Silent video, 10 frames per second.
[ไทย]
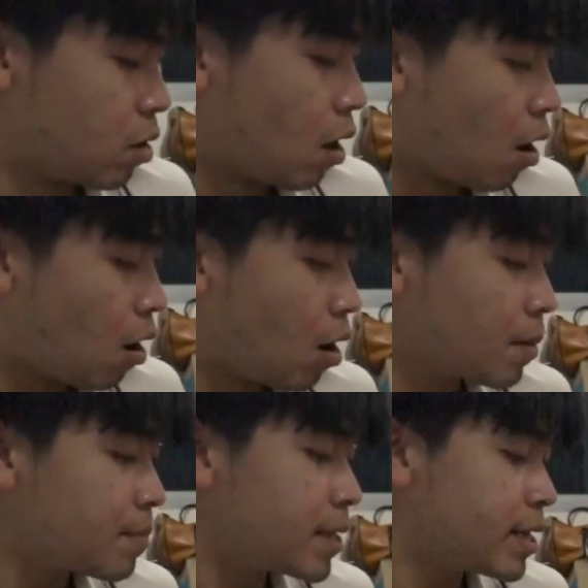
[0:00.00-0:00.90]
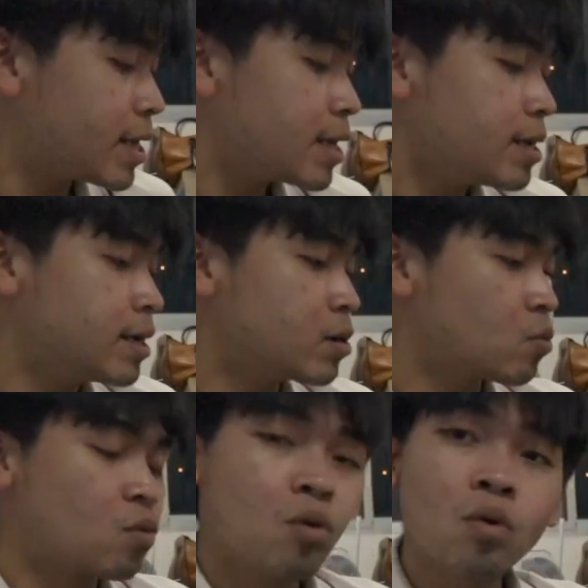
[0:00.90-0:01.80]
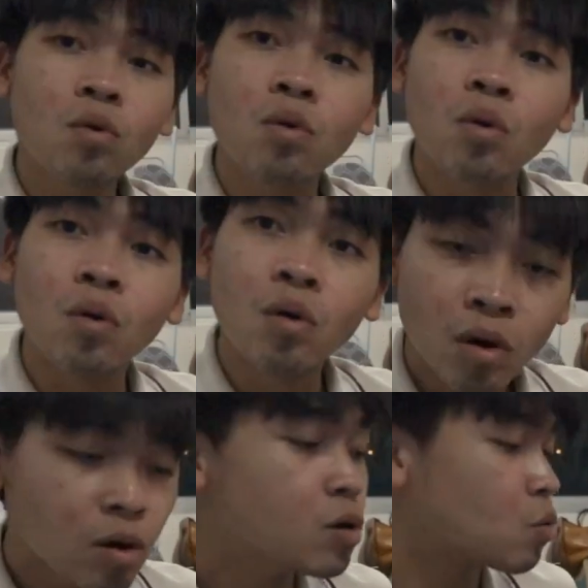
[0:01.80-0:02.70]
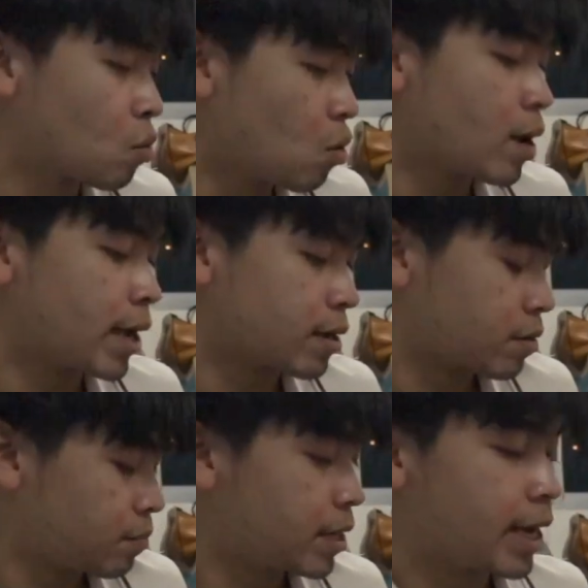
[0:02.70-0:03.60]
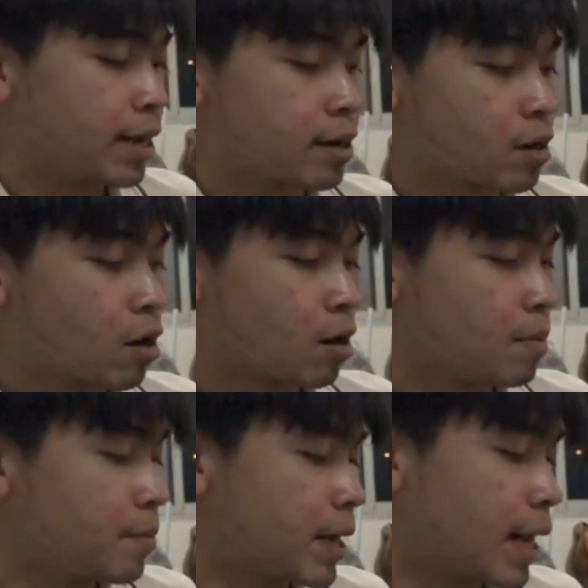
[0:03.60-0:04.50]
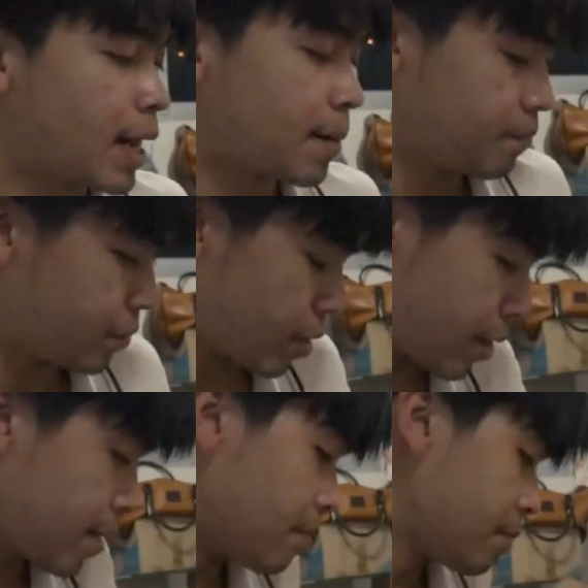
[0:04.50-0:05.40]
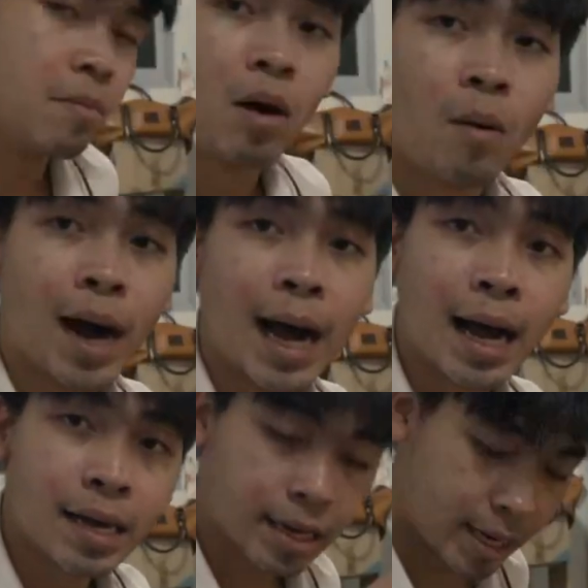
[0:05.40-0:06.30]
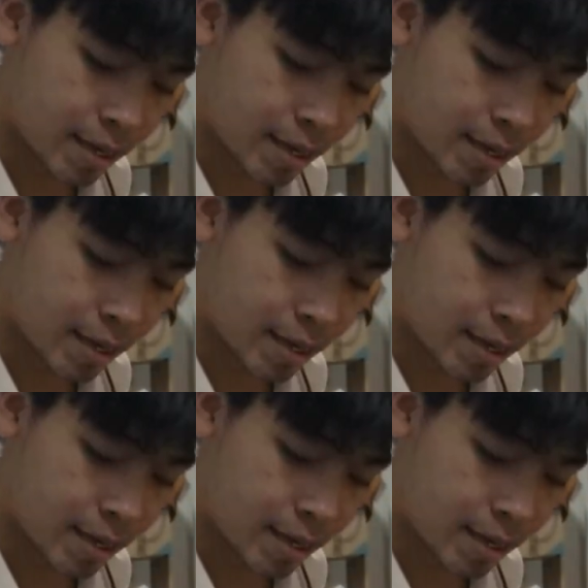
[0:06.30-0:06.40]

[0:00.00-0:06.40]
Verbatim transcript: อ๋อมันมีที่ดึงกูโง่เออกูโง่เองผิดเองกล่องก็ไม่มีอะไรละเดี๋ยวเก็บเพราะว่าที่